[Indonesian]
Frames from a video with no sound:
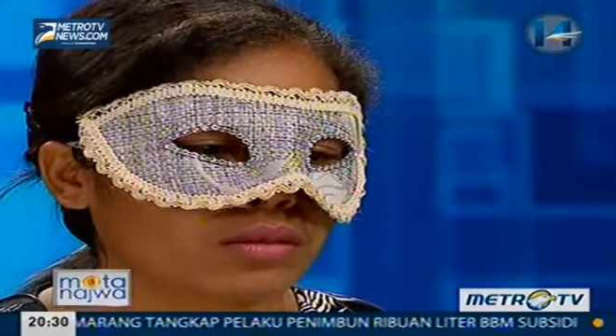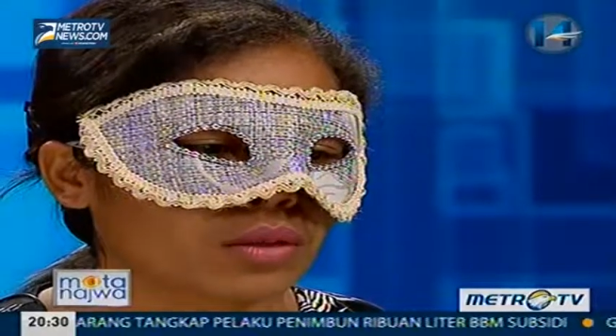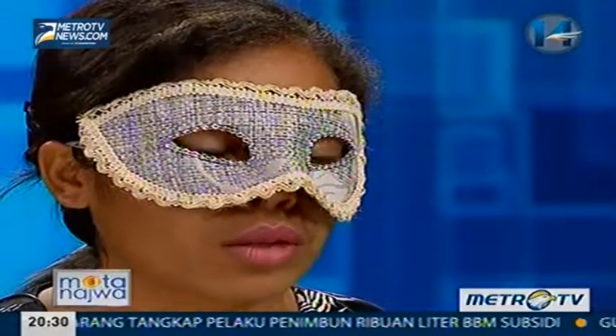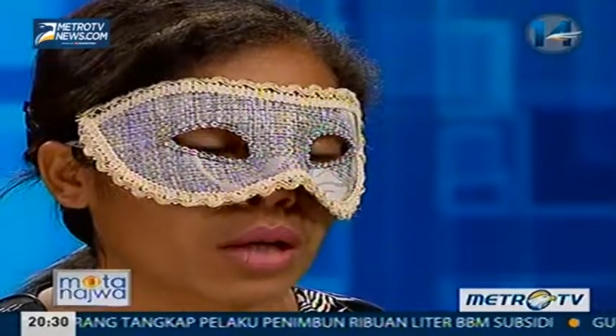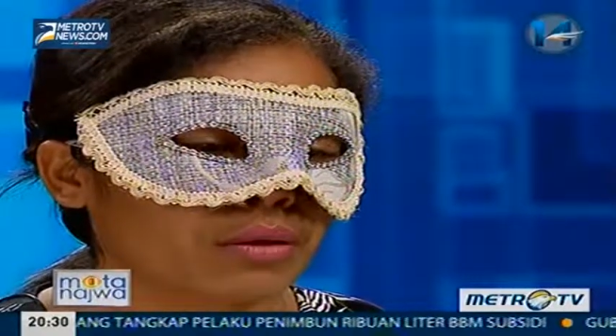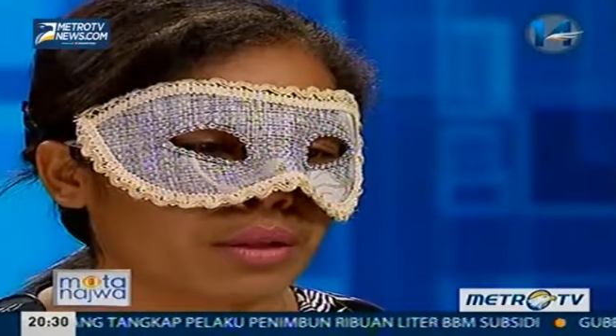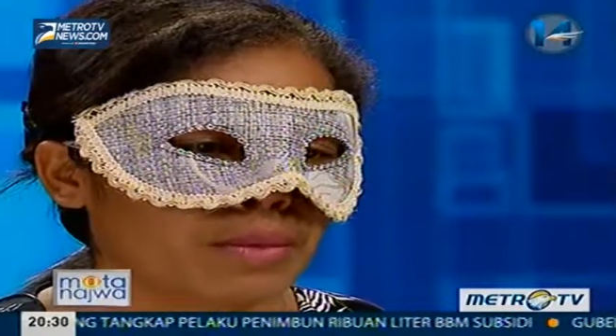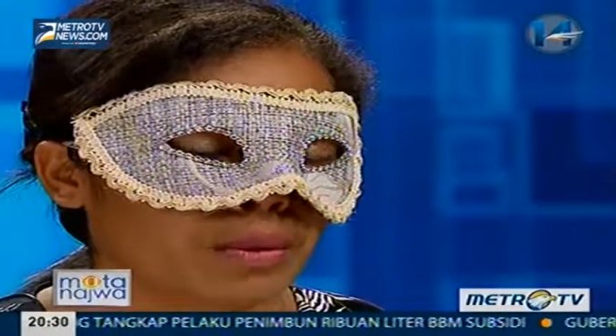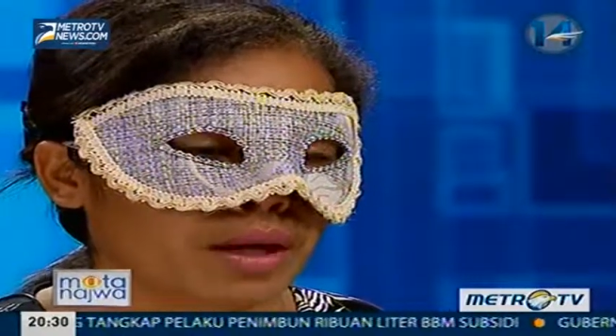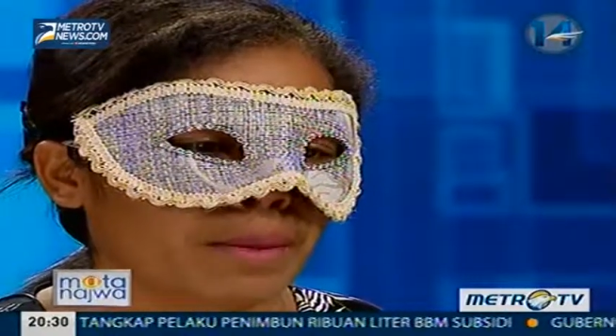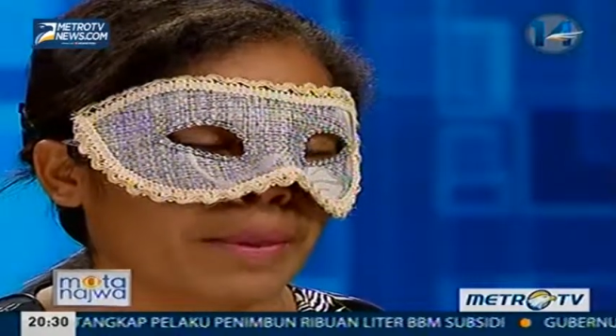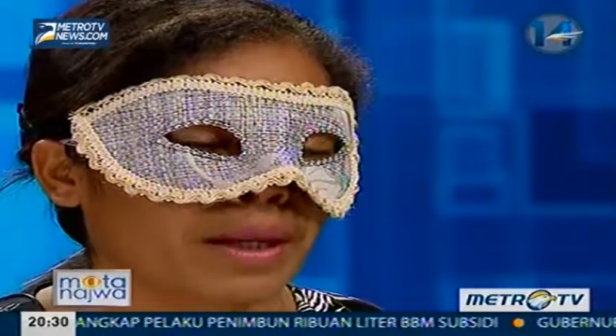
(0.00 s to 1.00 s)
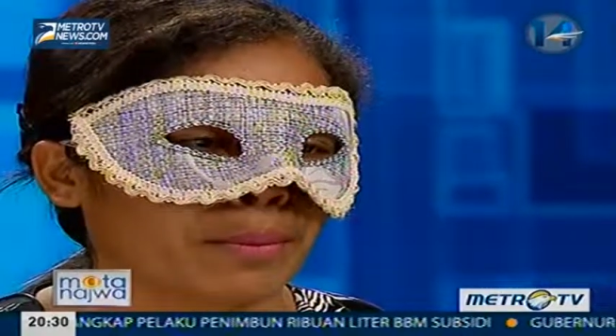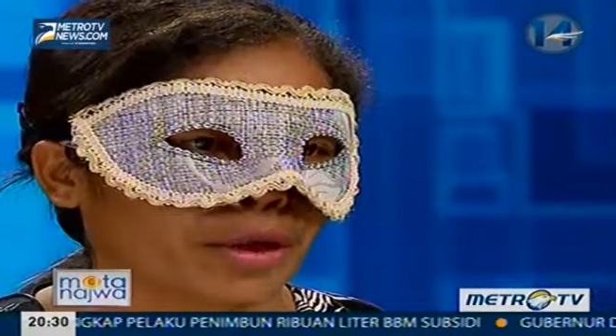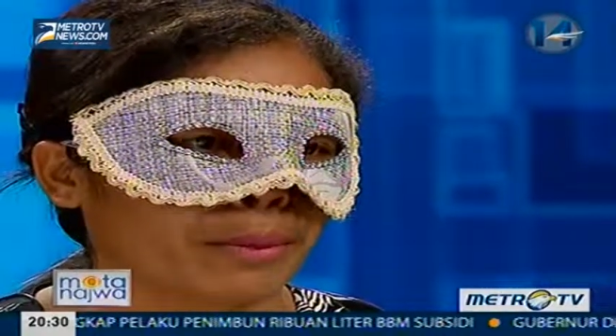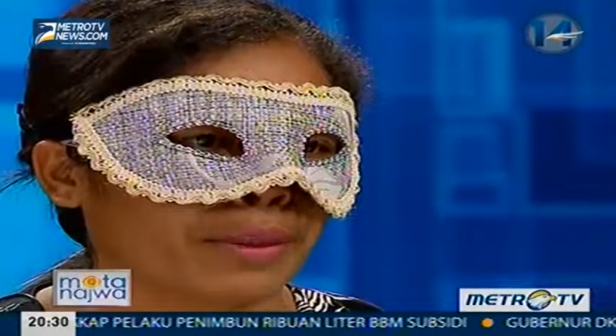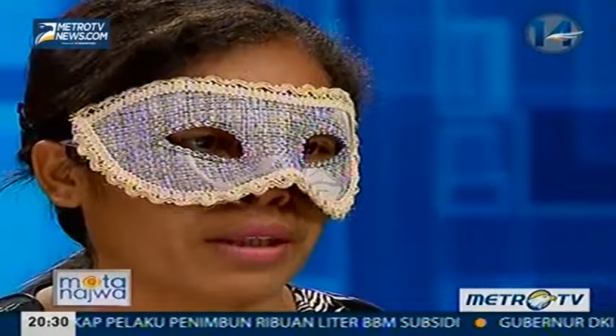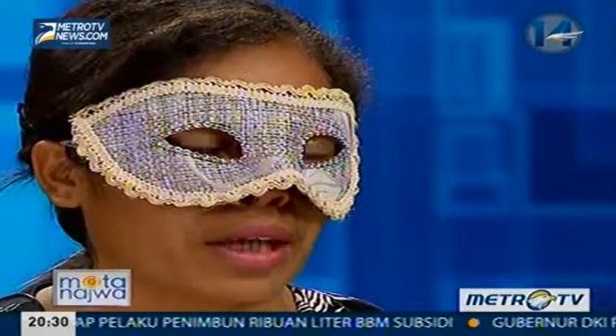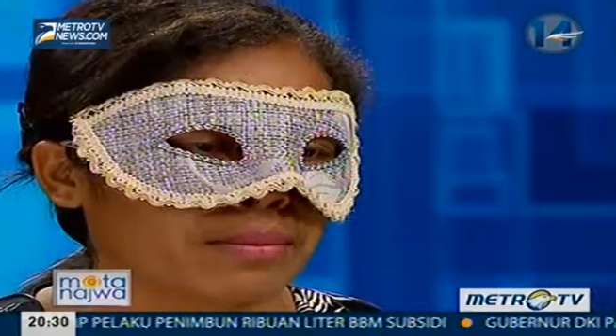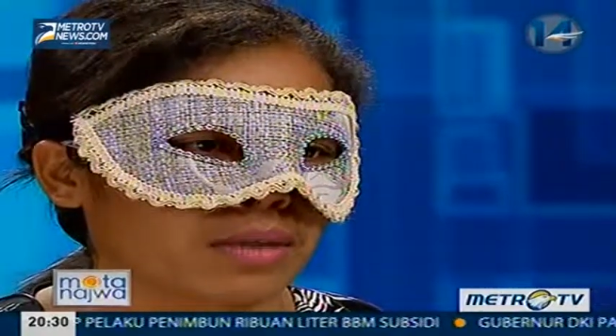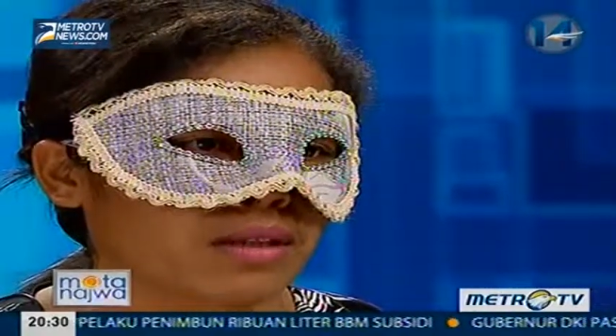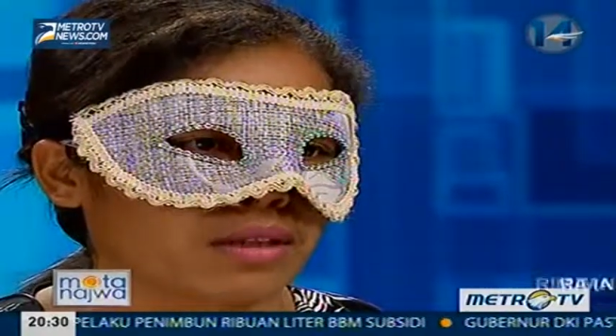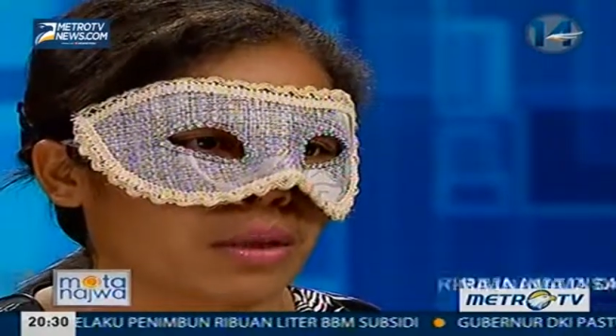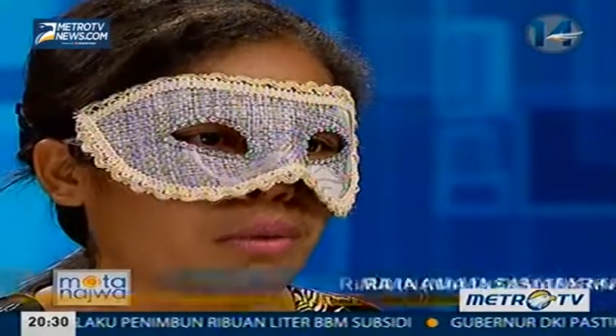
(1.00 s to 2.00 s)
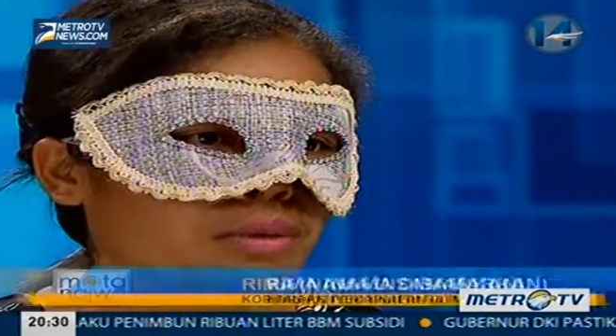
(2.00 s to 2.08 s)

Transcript: Terus aku dibawa ke penampungan yang pertama di